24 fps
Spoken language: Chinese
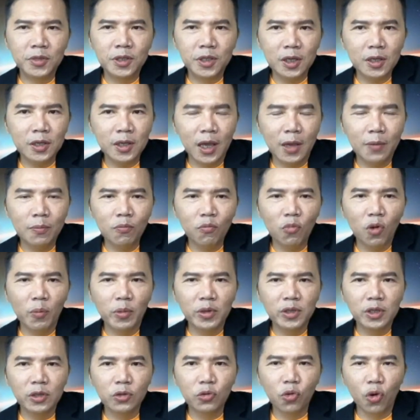今年我们
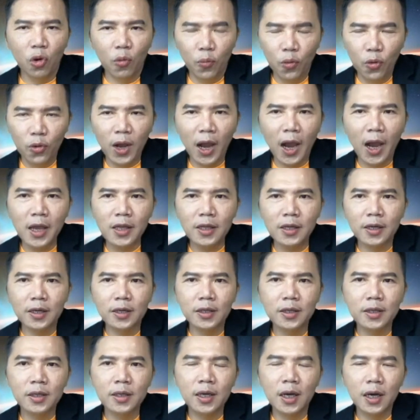是躲不开的
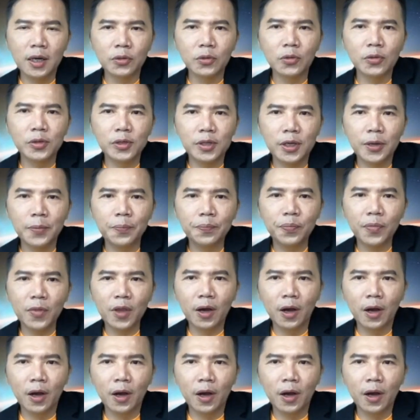一样东西。